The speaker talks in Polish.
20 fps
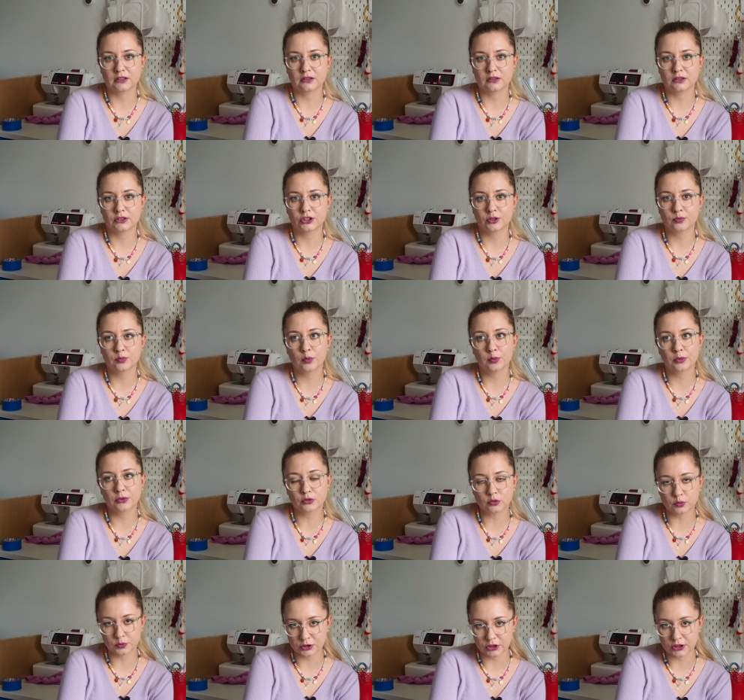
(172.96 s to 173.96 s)
yy, że po
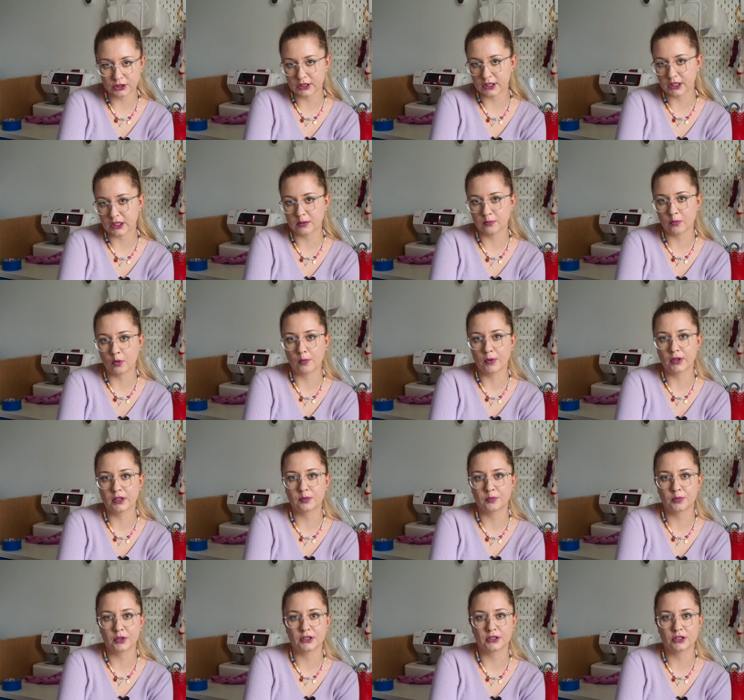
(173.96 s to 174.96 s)
prostu przyjdzie taki moment
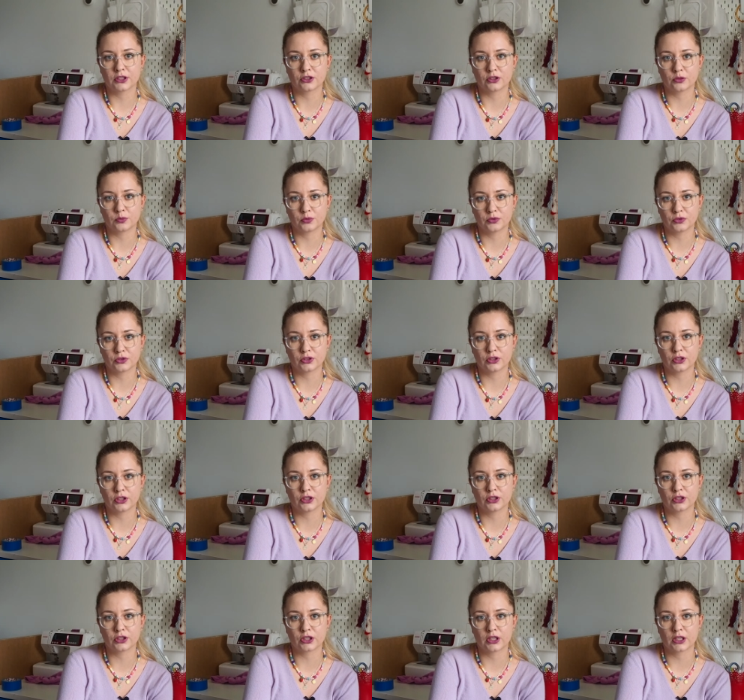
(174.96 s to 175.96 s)
prędzej czy
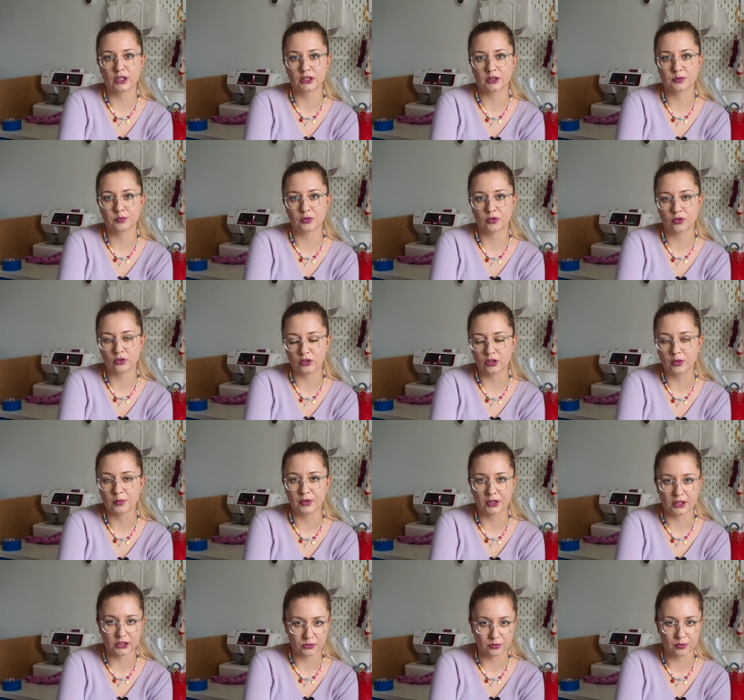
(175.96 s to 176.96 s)
później, że spokojnie
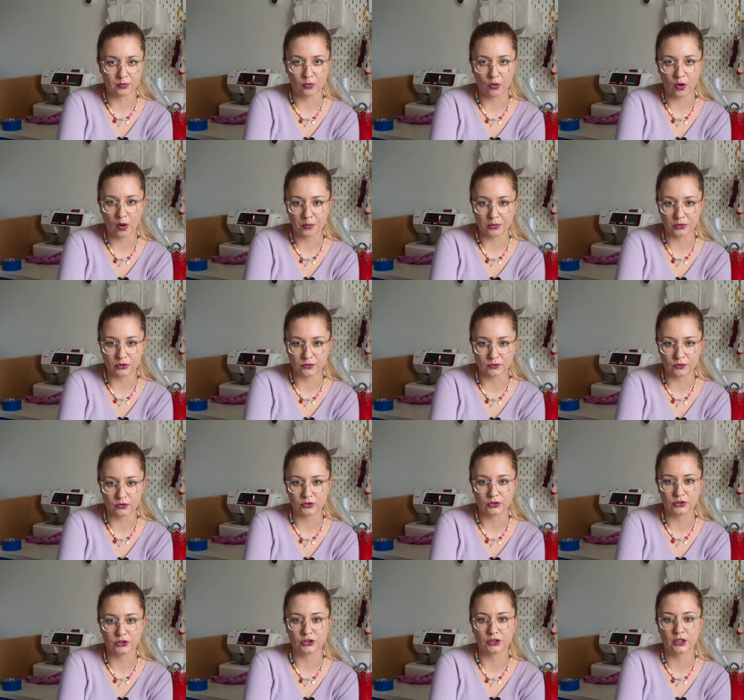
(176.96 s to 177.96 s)
będę sobie mogła
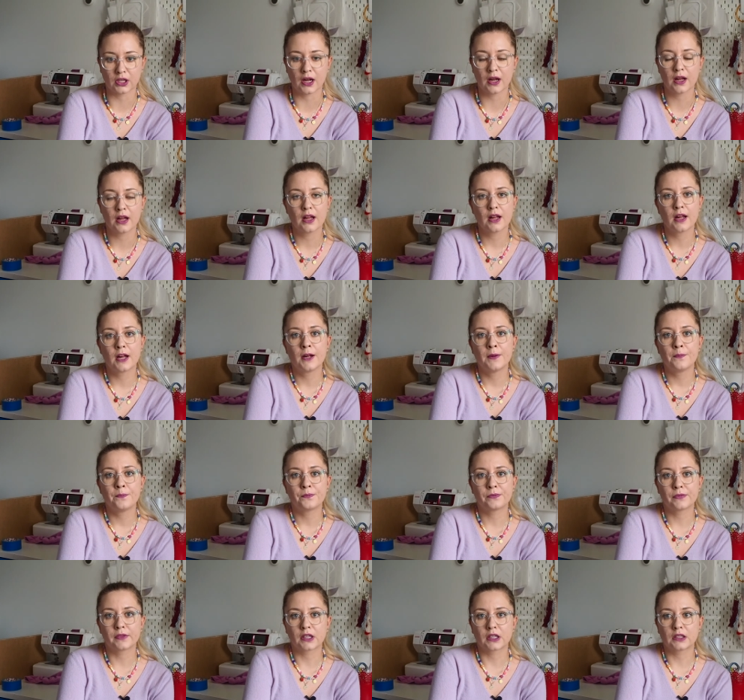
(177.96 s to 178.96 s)
pozwolić na
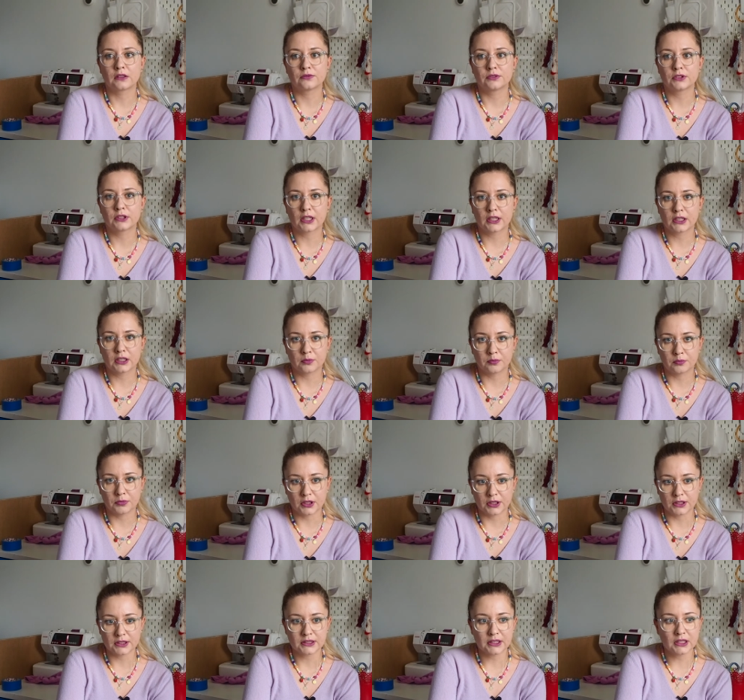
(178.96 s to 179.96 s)
no, wynajem
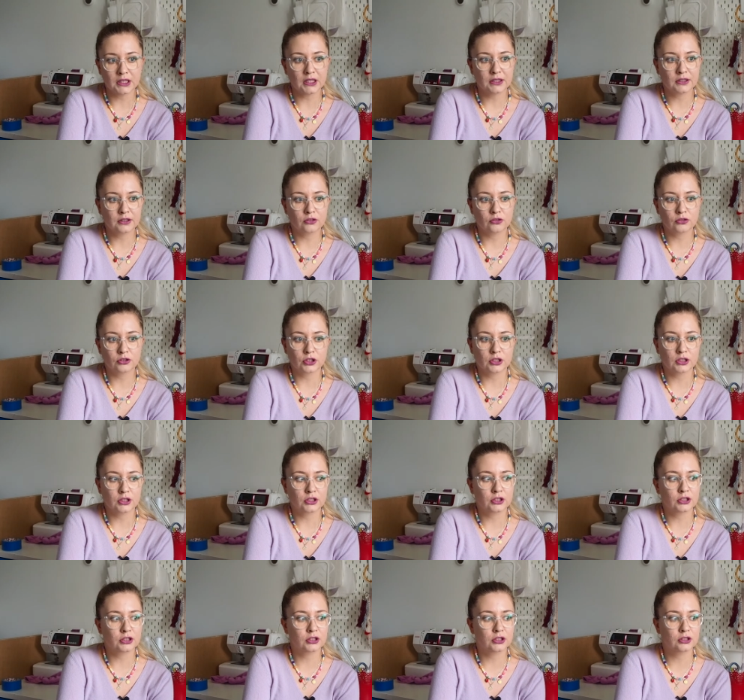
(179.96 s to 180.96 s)
miejsca, dlatego że
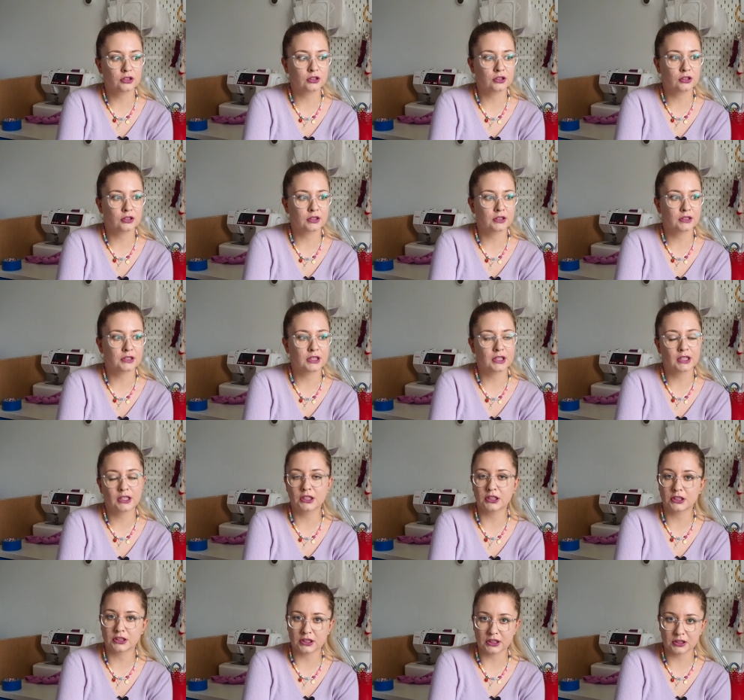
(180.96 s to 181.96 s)
też yy, za
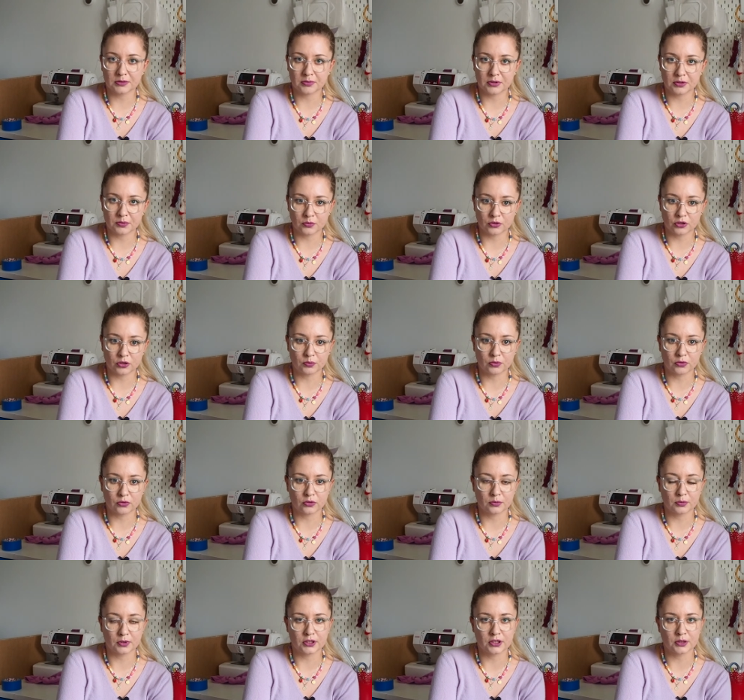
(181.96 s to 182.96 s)
jakiś czas być może
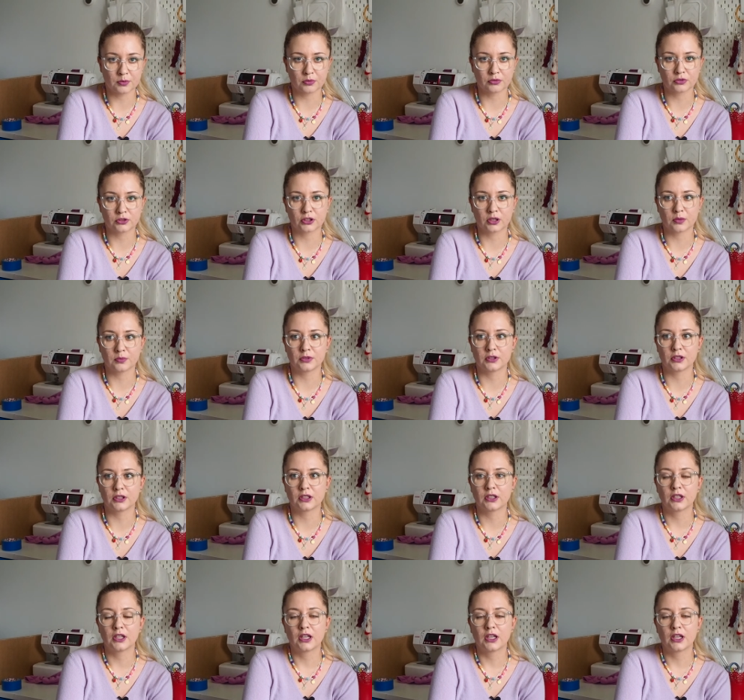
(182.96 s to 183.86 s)
pokój będzie potrzebny